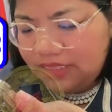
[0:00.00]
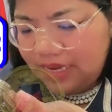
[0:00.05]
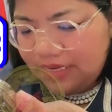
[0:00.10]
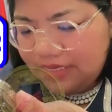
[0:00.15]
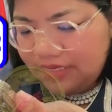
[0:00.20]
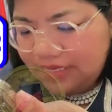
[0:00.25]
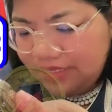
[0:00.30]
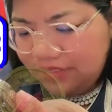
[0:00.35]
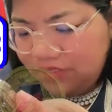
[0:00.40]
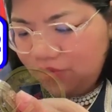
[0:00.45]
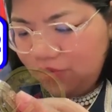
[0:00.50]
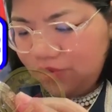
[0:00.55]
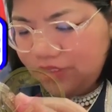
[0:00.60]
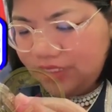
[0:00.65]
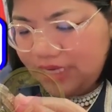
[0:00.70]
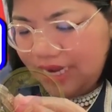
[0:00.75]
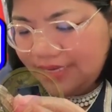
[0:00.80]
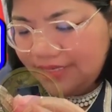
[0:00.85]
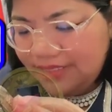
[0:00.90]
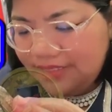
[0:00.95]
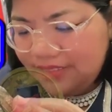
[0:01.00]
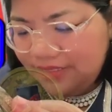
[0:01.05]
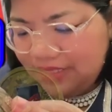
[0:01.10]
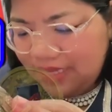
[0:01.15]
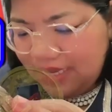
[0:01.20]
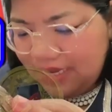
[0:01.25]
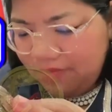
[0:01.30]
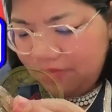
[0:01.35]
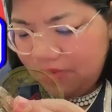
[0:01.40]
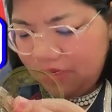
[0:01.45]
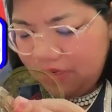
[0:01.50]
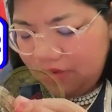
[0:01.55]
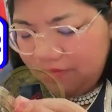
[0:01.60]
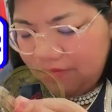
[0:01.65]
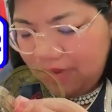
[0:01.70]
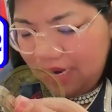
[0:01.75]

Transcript: ta chạy xua chạy chẳng ta mưa